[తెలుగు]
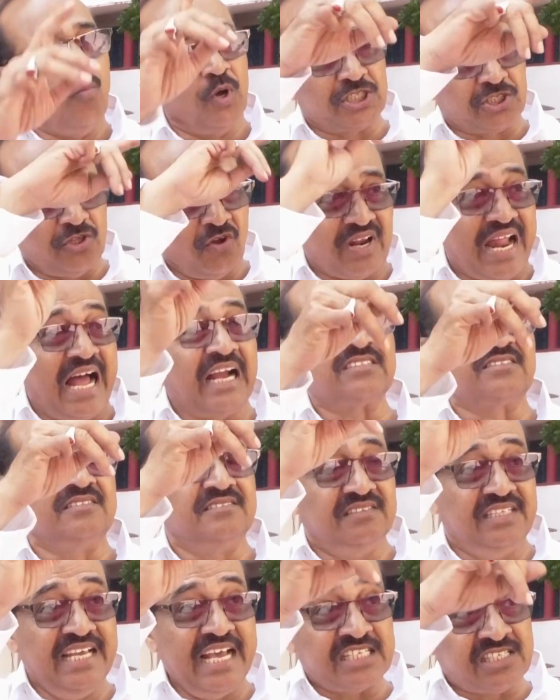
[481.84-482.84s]
మొత్తం రాష్ట్ర
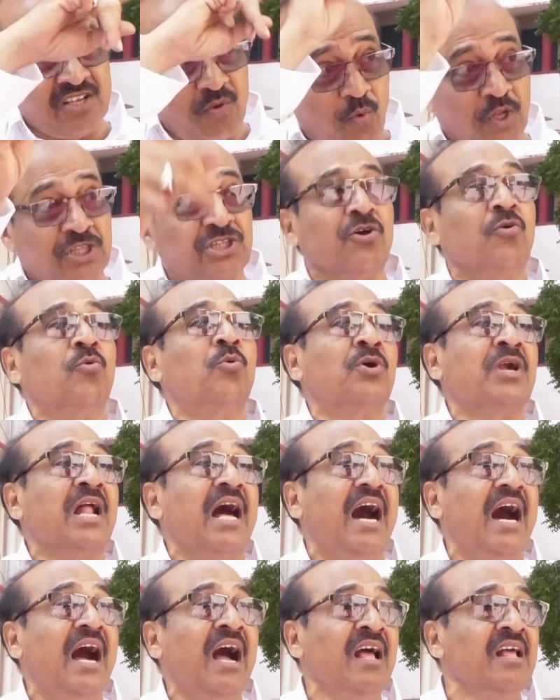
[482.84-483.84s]
దేశం మొత్తం
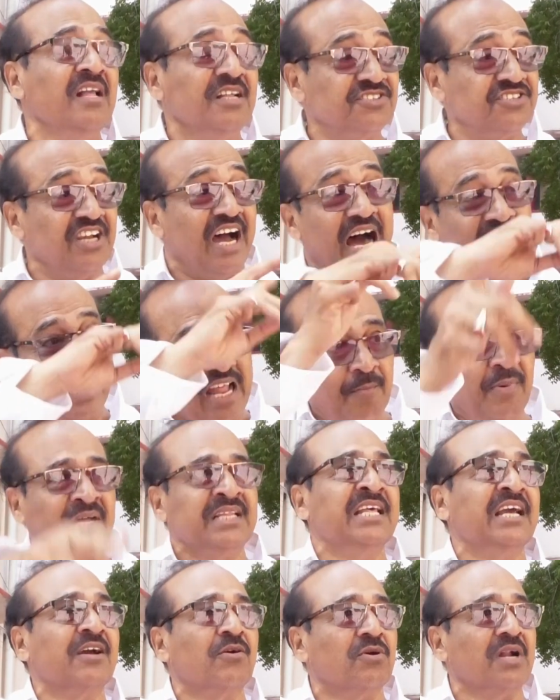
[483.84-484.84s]
కూడా
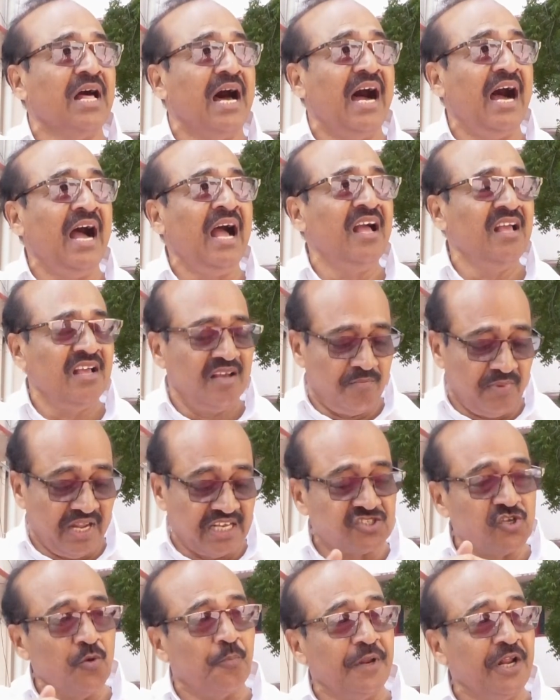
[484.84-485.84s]
చాలామంది కూడా
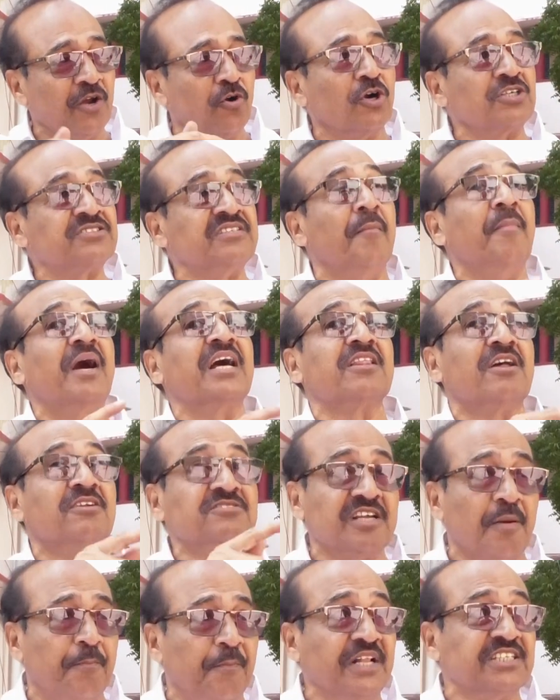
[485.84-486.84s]
మళ్ళీ సుప్రీంకోర్టు
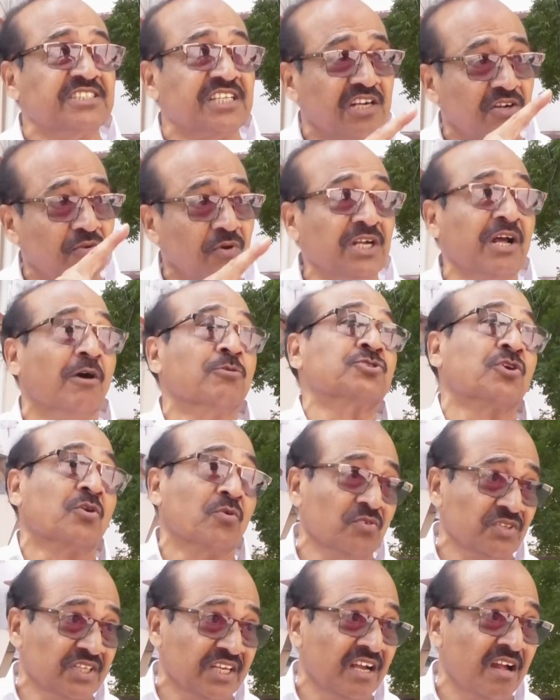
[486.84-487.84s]
సమాధానం చెప్పాల్సినటువంటి
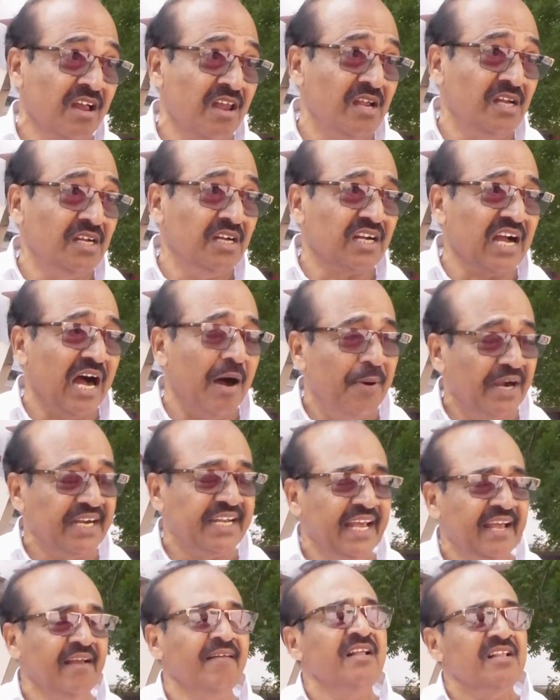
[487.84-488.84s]
అవసరం ఉంది కాబట్టి